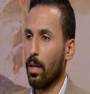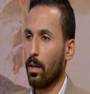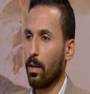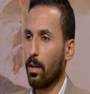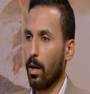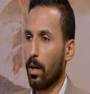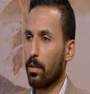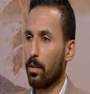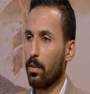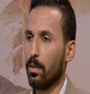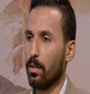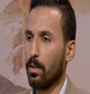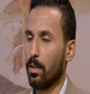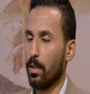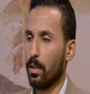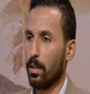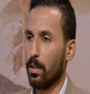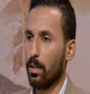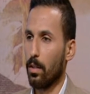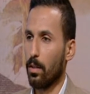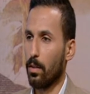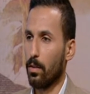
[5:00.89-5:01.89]
قرض
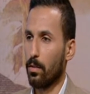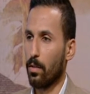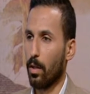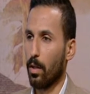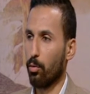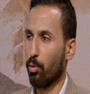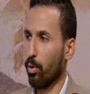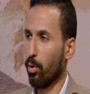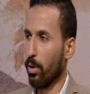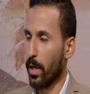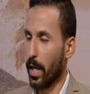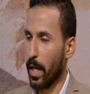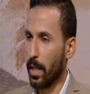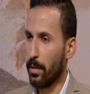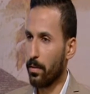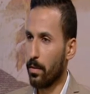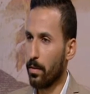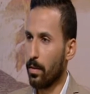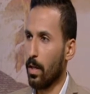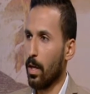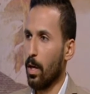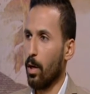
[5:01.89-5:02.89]
صندوق
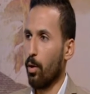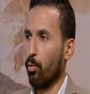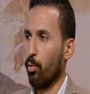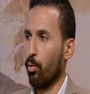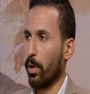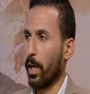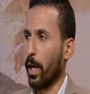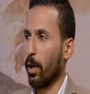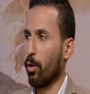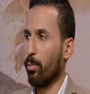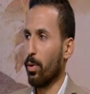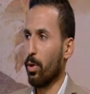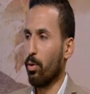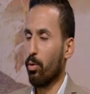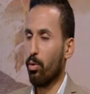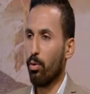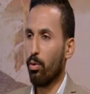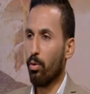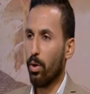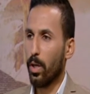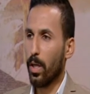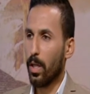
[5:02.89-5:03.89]
النقد وكانوا
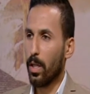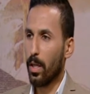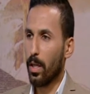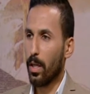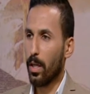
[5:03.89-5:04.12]
بيقولوا ان